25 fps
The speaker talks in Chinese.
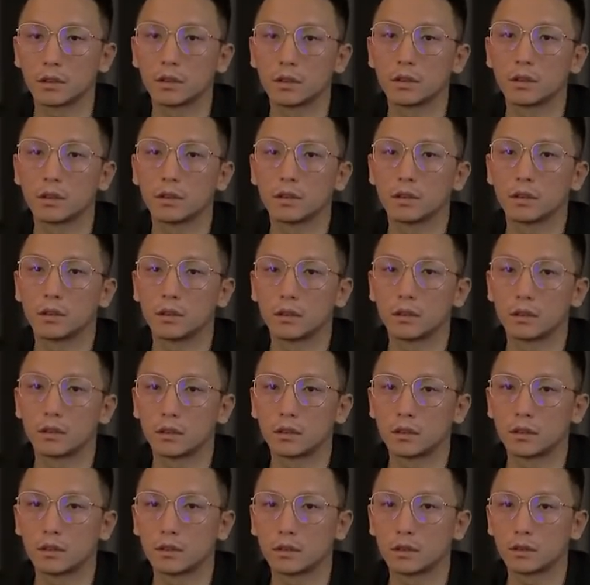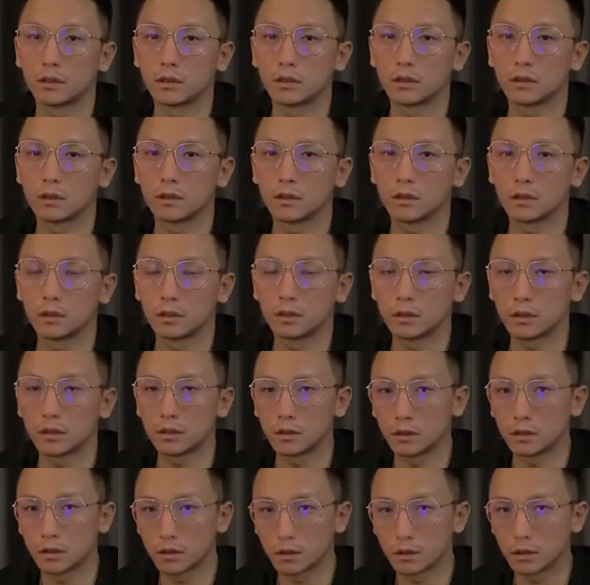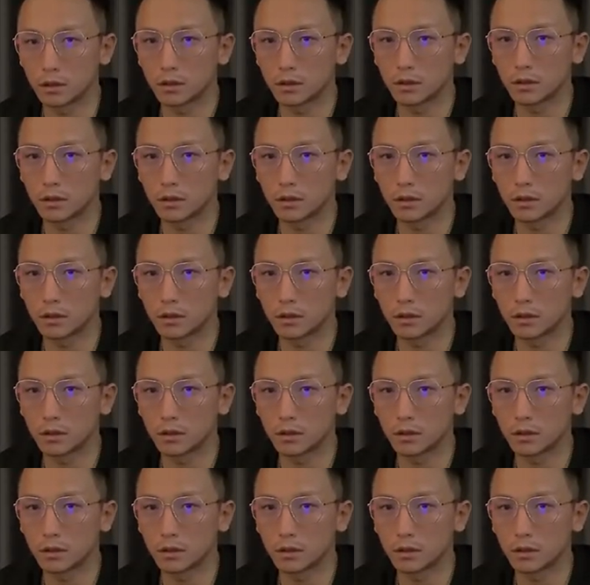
也就是外企里面说的 buddy 制度。